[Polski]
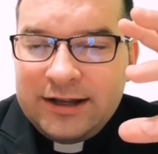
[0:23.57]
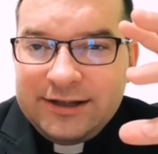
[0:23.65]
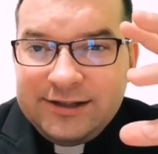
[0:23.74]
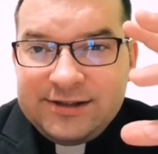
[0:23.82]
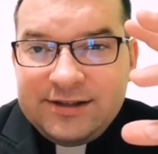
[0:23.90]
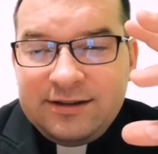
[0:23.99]
I
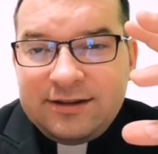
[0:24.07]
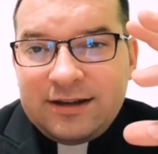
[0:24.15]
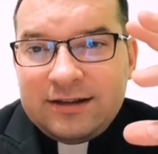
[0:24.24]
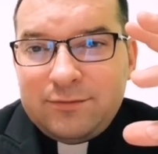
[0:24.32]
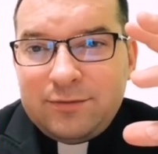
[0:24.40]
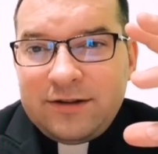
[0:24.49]
syn tak
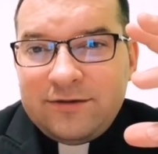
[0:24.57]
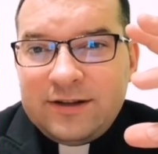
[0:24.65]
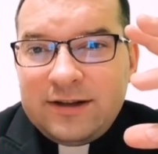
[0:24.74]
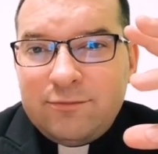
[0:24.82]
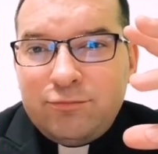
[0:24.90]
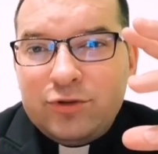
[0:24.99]

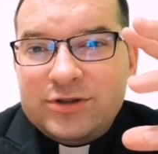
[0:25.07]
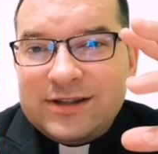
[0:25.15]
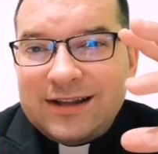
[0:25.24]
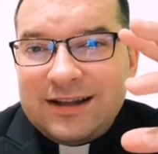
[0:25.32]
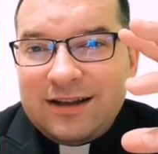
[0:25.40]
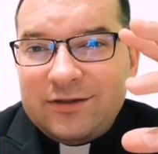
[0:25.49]
naprawdę
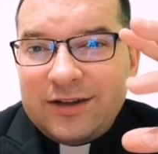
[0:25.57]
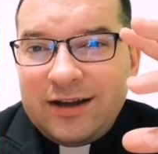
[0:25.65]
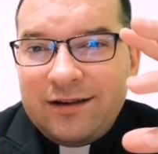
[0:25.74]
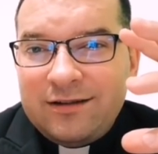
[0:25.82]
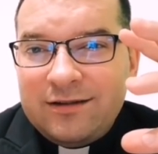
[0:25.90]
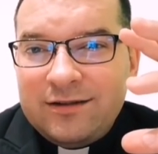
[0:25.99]
postanawia,
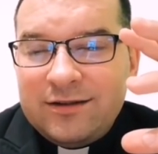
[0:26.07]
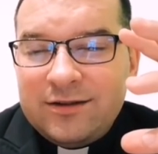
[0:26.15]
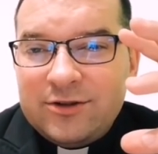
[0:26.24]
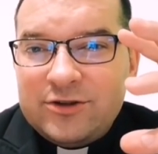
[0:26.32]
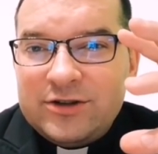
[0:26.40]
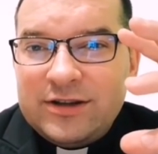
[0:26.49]

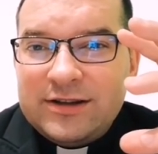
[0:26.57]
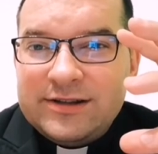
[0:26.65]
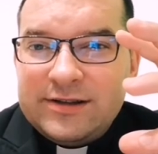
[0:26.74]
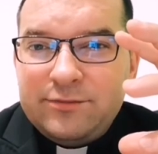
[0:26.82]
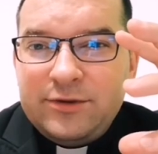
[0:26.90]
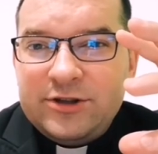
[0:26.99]
że
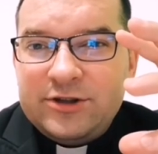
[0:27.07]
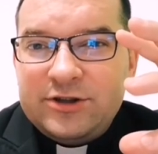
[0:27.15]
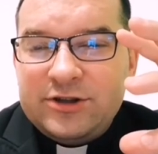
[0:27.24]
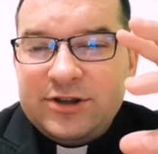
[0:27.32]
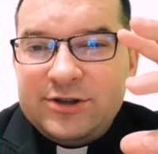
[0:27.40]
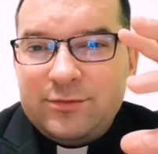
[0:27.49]
zabierze
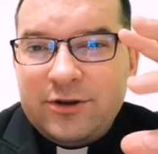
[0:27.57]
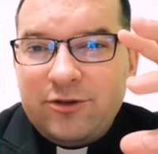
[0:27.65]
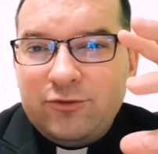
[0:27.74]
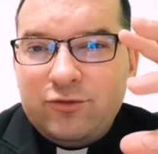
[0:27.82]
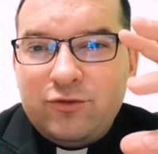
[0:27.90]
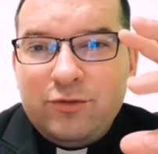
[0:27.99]
część
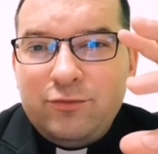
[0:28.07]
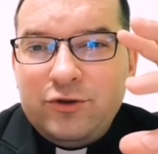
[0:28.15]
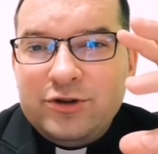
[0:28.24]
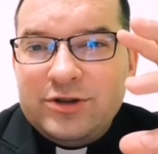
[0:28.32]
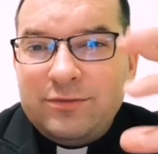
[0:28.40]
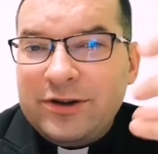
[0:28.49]
majątku i
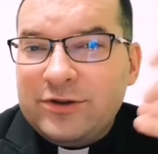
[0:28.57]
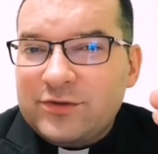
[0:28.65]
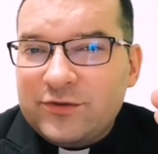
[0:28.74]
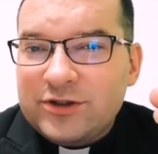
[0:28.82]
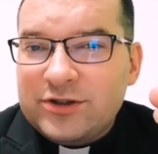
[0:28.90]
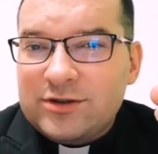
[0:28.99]
pójdzie, mając
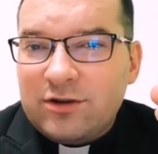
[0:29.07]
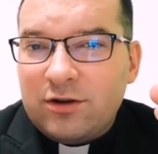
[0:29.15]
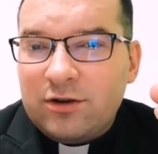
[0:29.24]
wszystko.